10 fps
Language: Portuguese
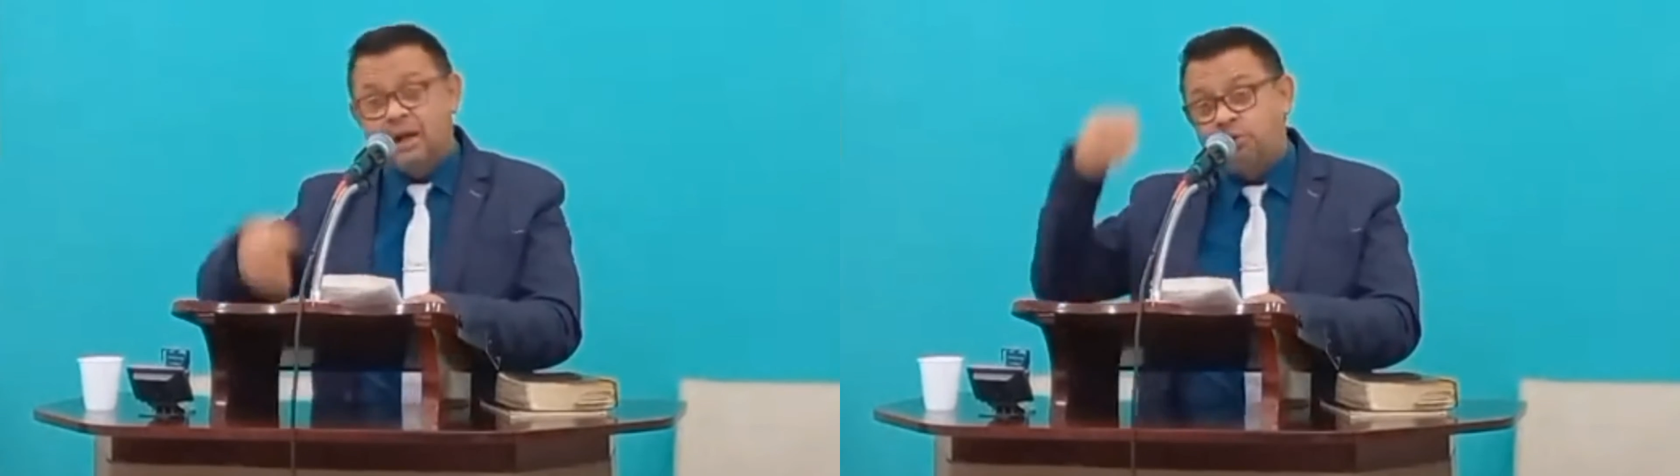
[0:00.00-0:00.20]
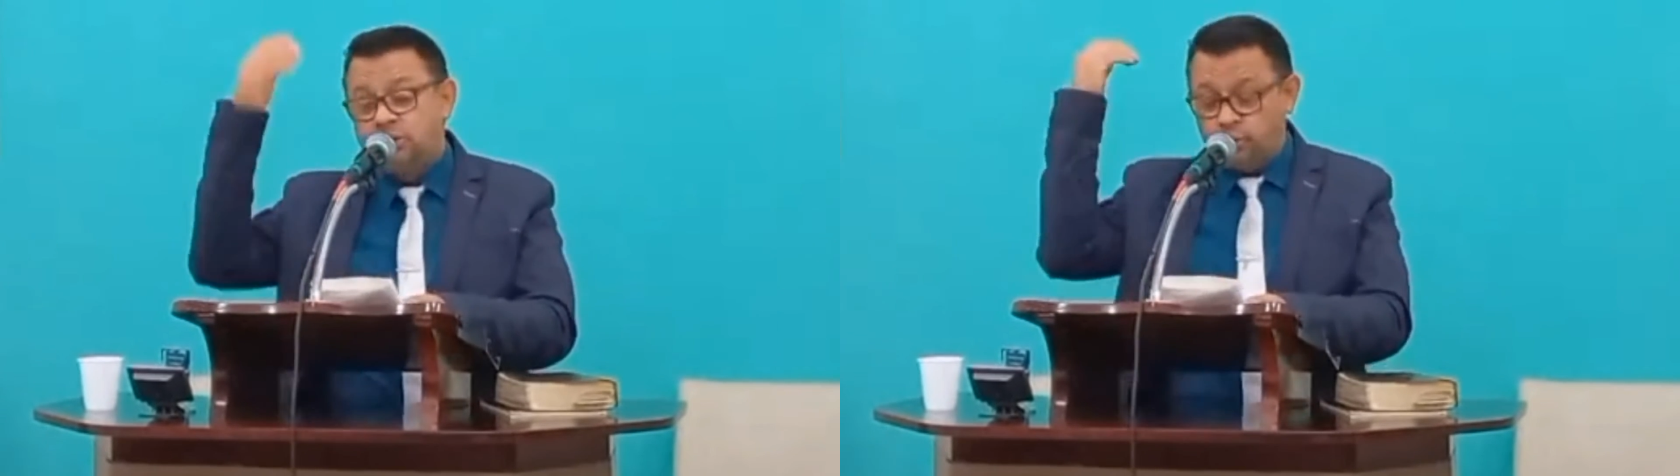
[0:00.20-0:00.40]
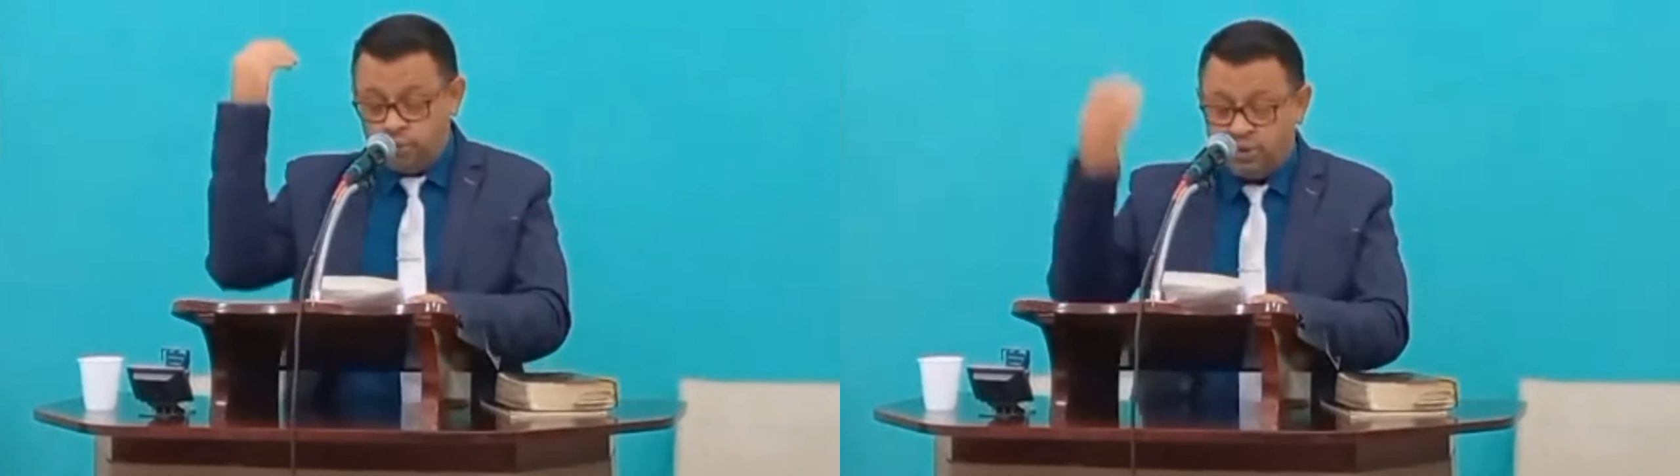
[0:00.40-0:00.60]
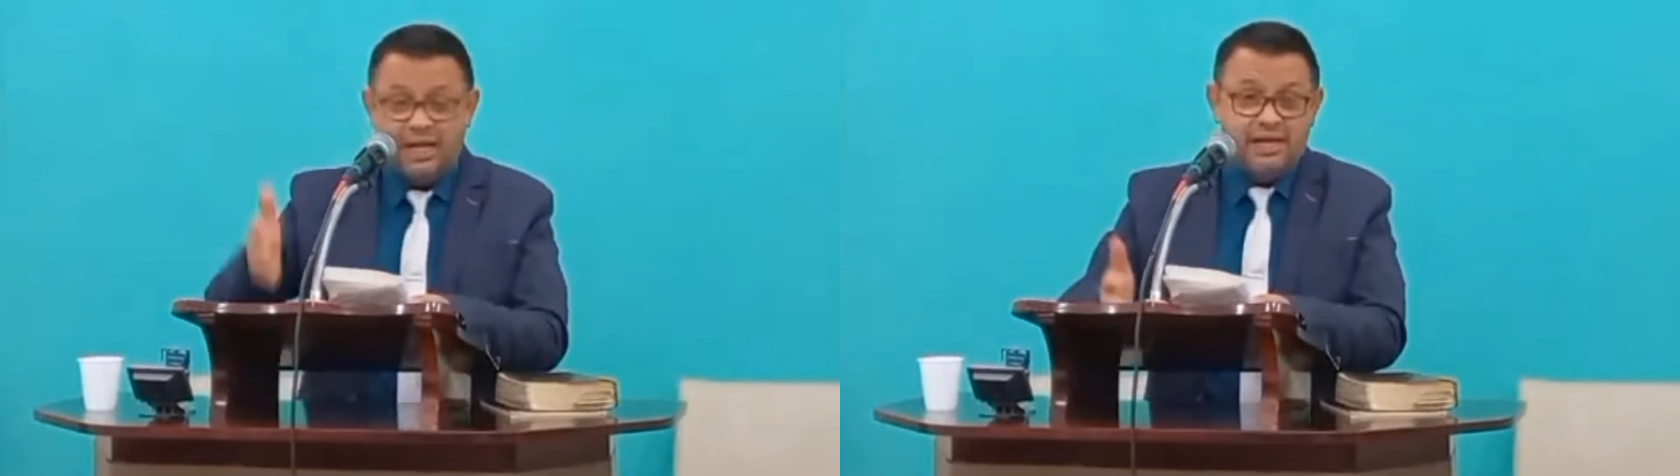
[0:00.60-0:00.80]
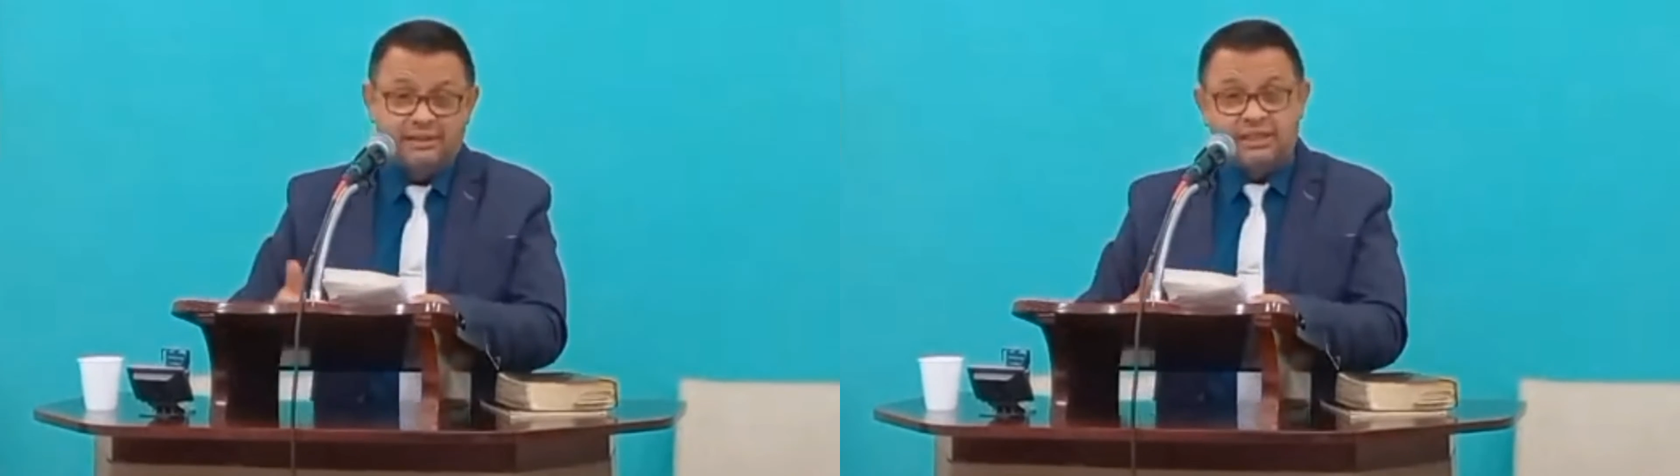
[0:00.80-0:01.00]
Quando um não
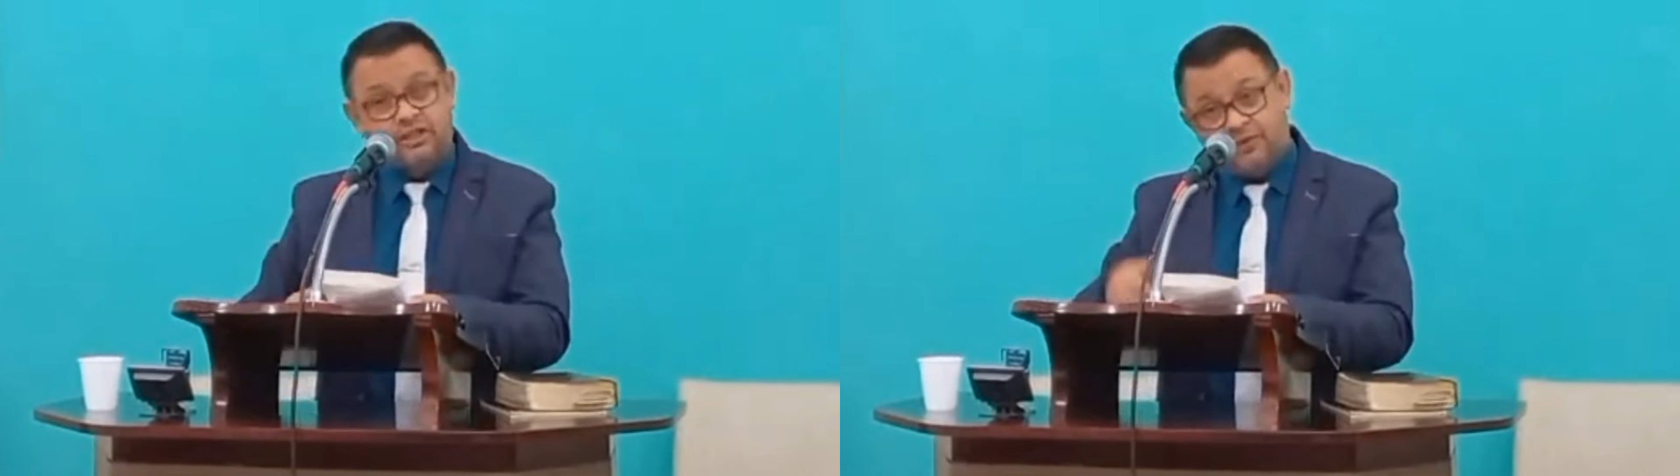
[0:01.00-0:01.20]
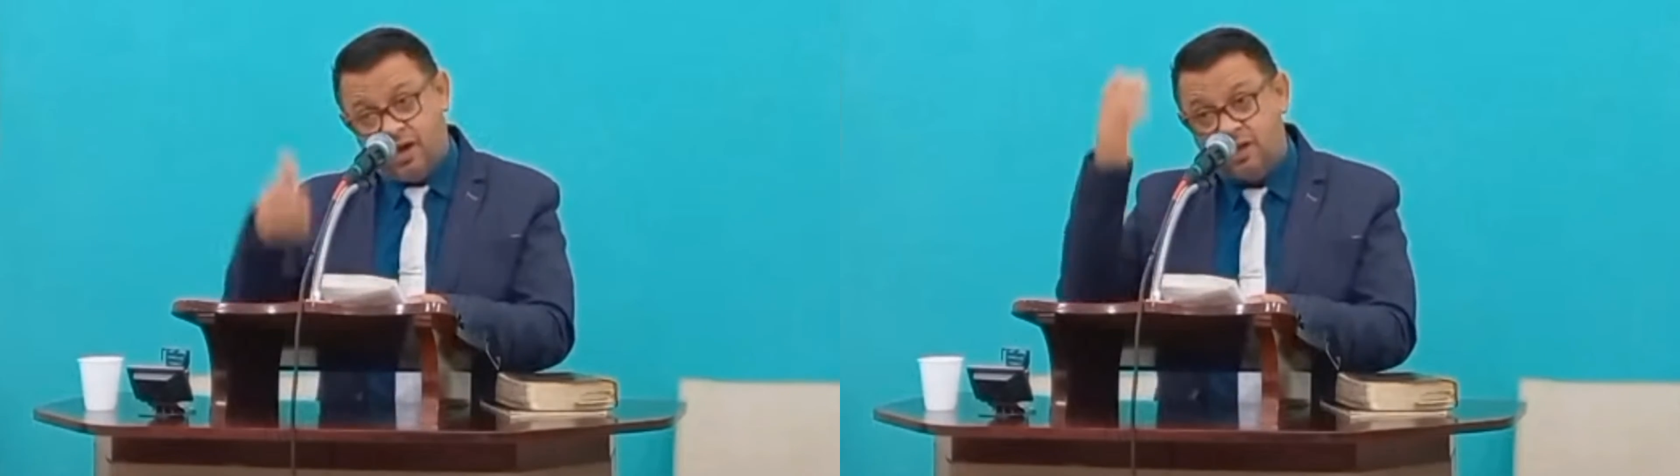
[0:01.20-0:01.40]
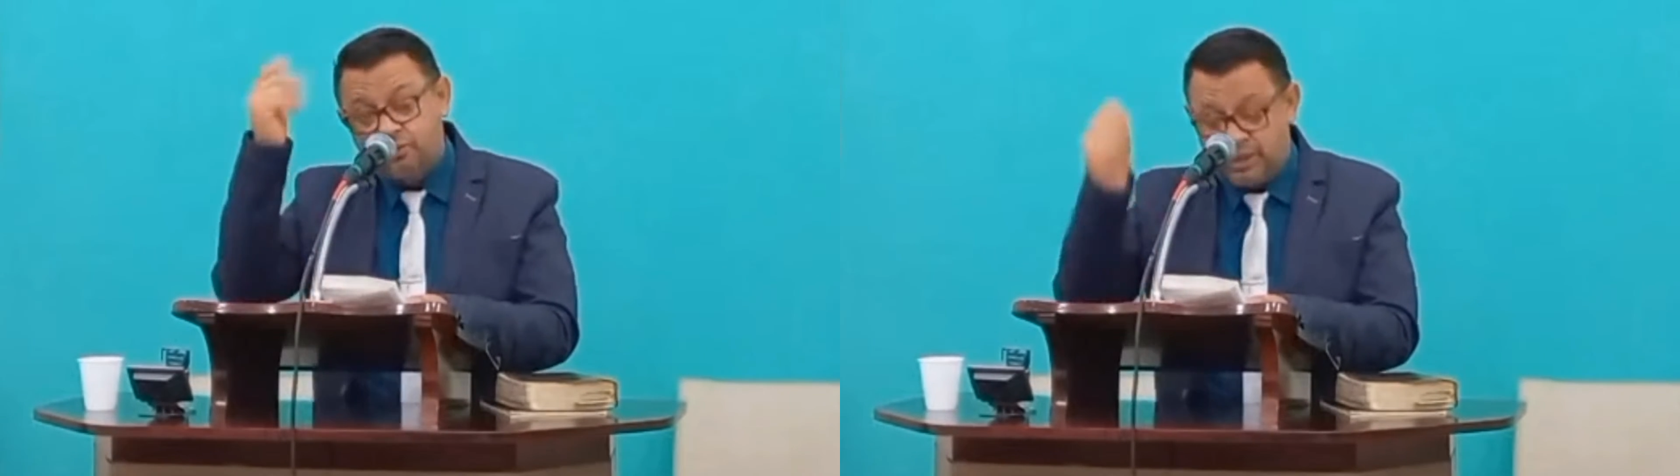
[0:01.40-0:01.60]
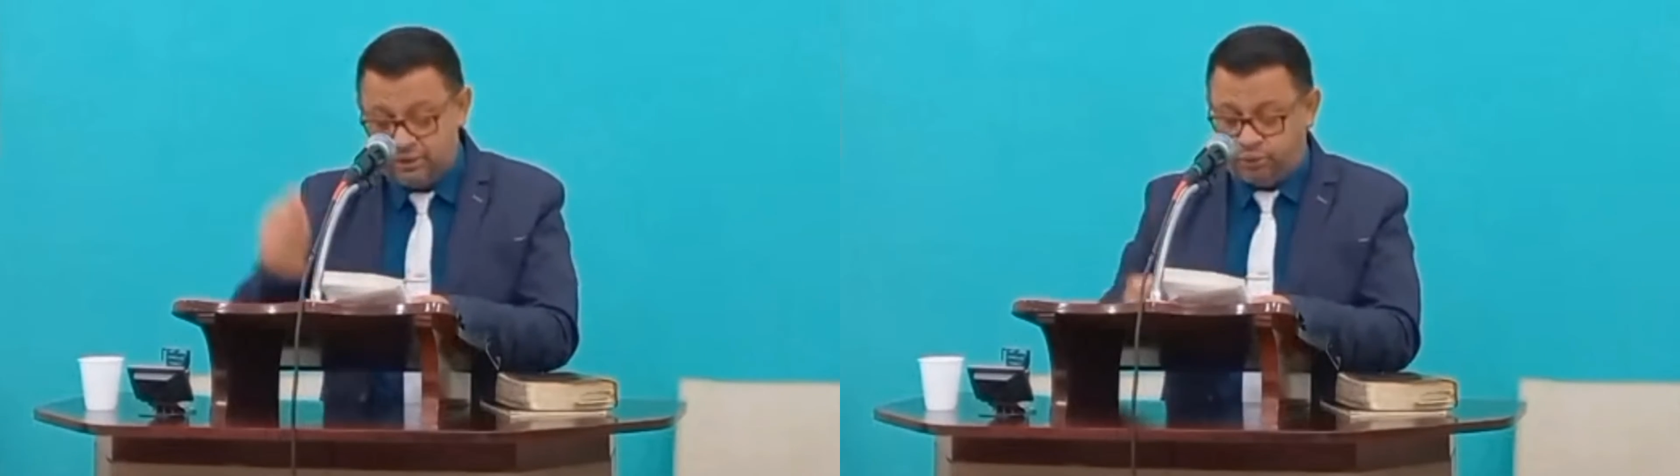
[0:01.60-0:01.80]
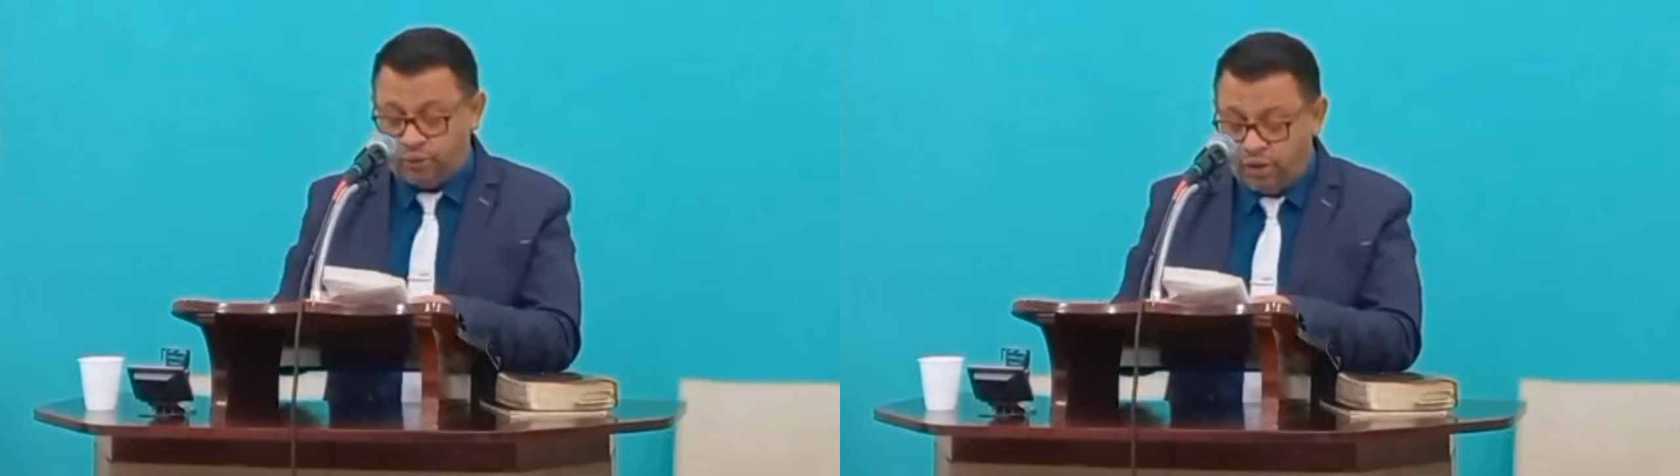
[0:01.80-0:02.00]
canta, a gente fala, ah, não
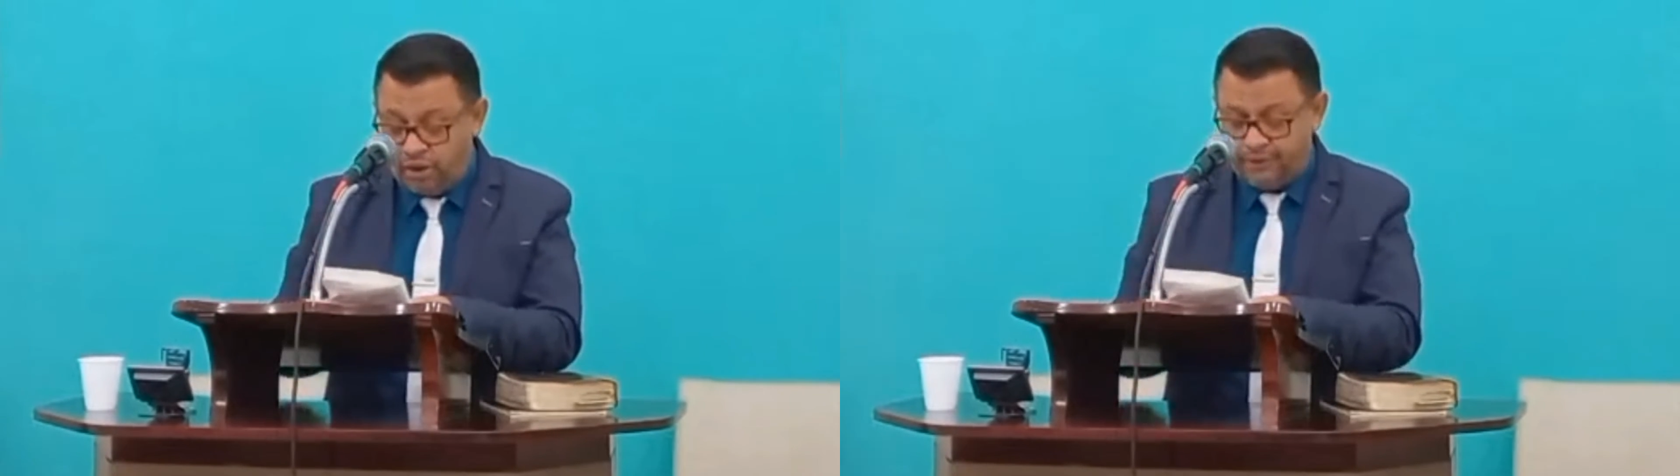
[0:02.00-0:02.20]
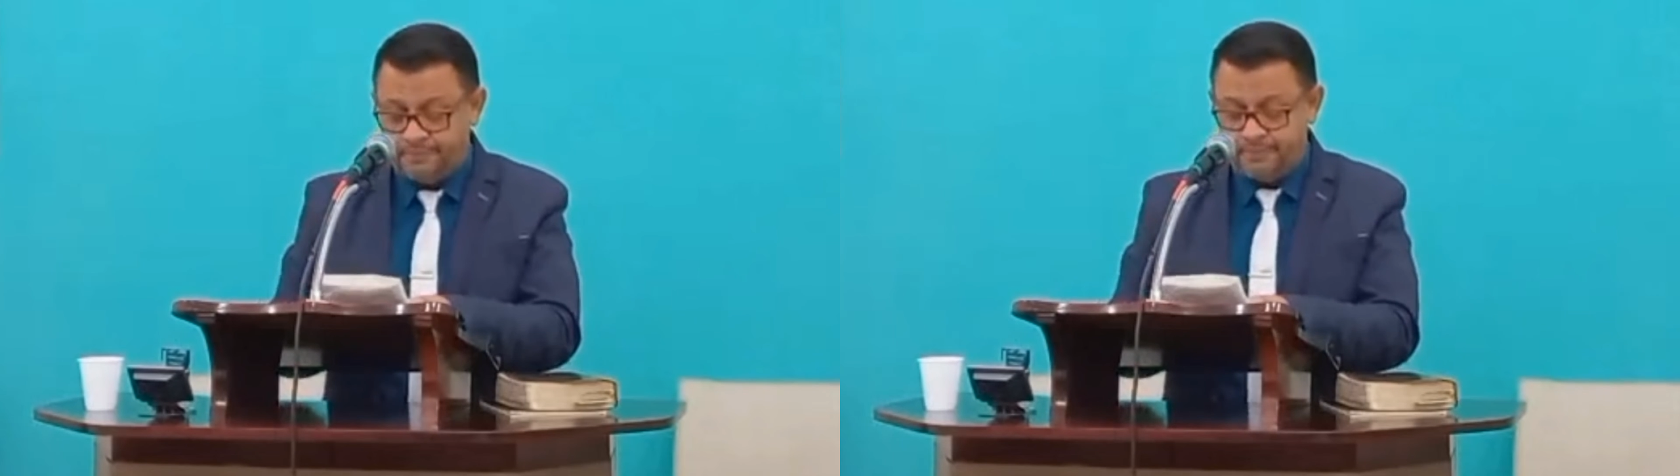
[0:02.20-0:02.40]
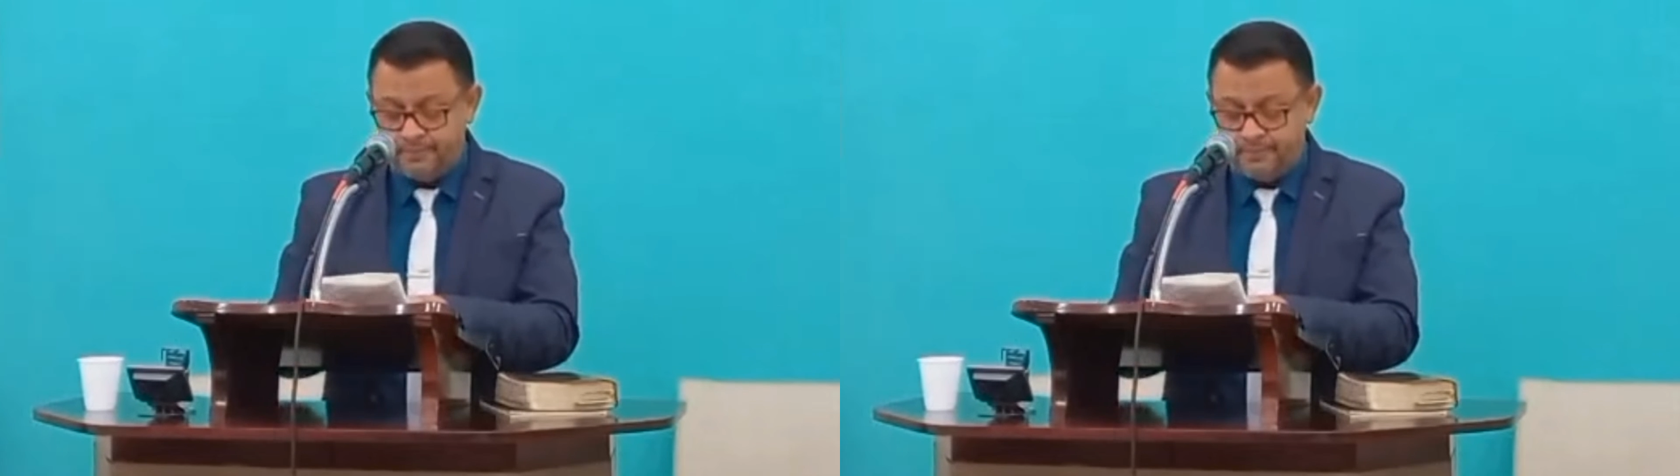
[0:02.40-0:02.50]
cantou.